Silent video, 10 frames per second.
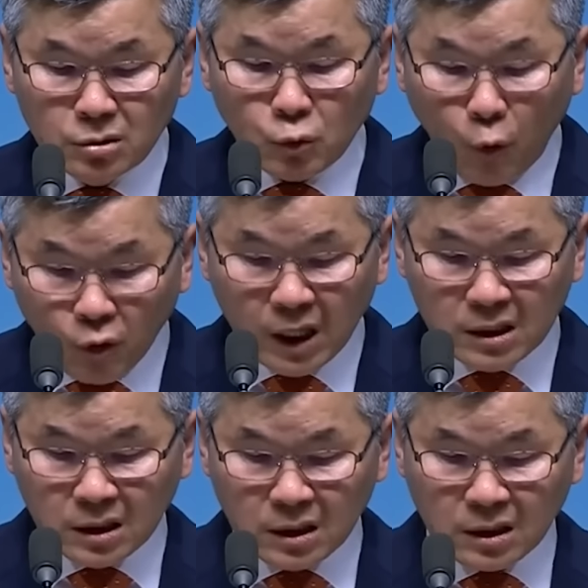그
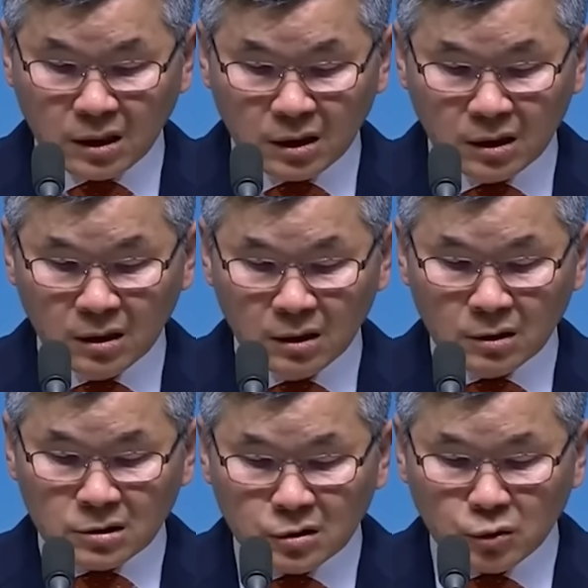고객이
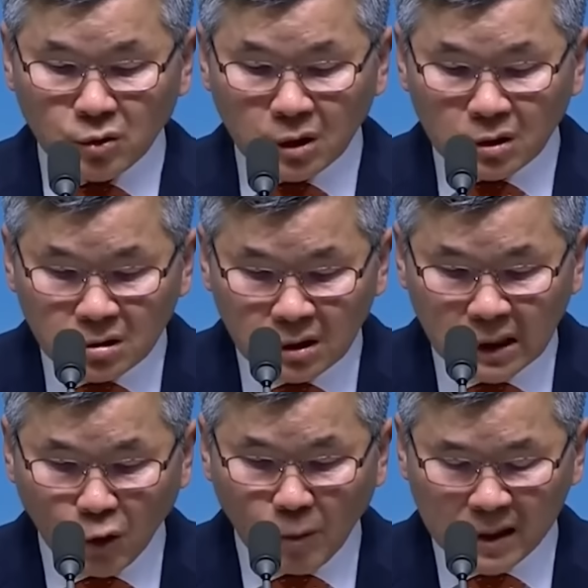스스로
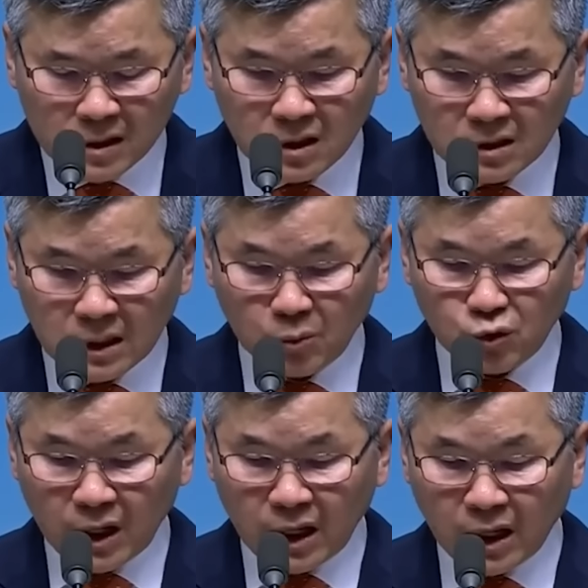여성이라고 밝혔기
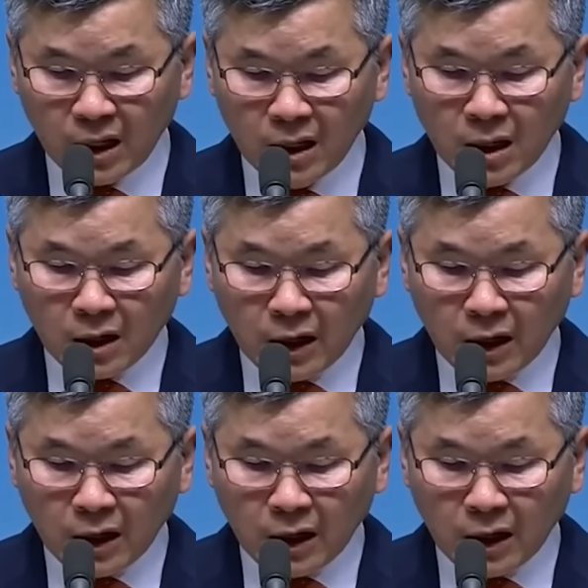때문에